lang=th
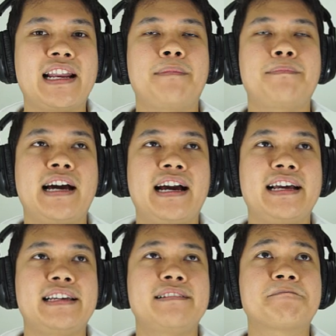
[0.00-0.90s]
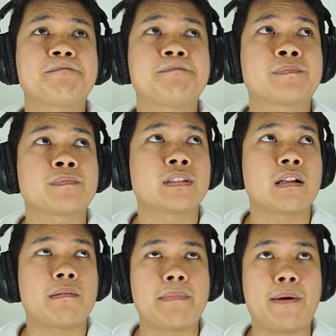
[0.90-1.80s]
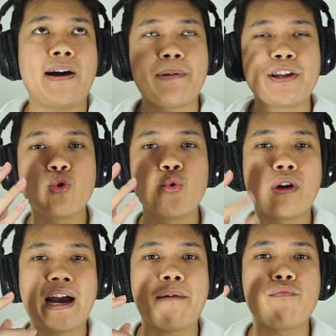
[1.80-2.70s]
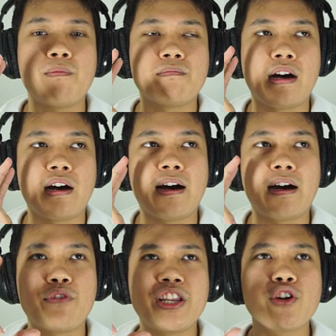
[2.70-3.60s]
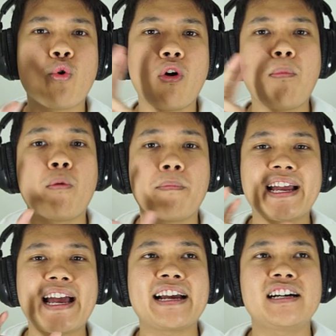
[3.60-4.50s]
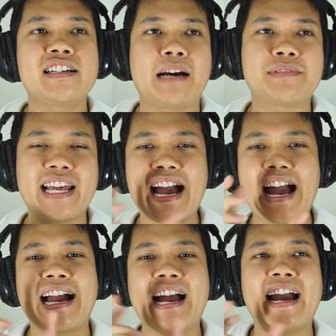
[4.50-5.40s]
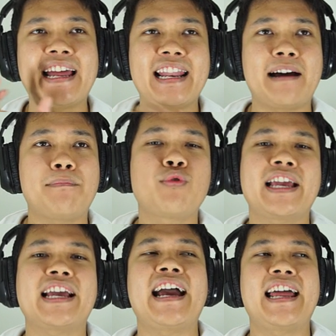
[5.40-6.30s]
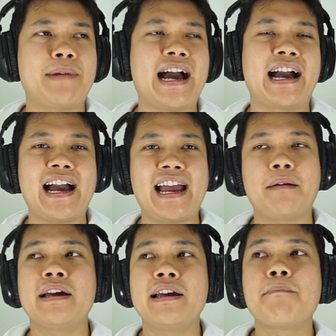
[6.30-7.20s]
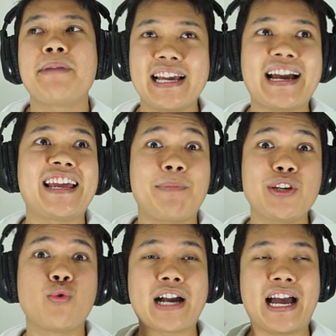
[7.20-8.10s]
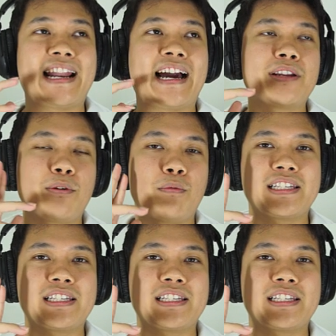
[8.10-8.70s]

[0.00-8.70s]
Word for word: นะครับได้แบบว่าไปดูนะครับวิดีโอของผมได้ง่ายขึ้นนะครับจะได้หาง่ายนะครับพูดง่ายๆนะครับหาง่ายครับเป็นยังไงเดี๋ยวไปดูกันนะครับเดี๋ยวผม